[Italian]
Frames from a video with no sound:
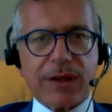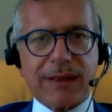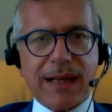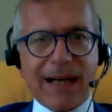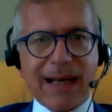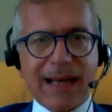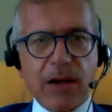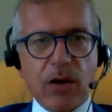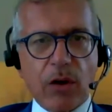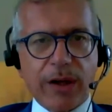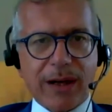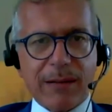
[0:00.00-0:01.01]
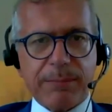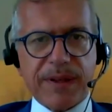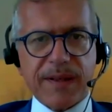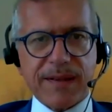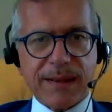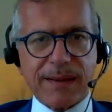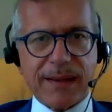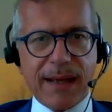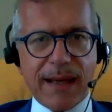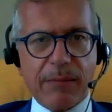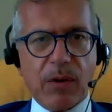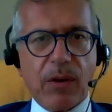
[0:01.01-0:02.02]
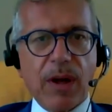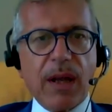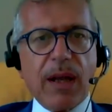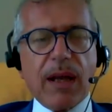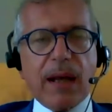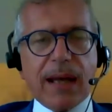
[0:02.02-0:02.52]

città che noi rappresentiamo.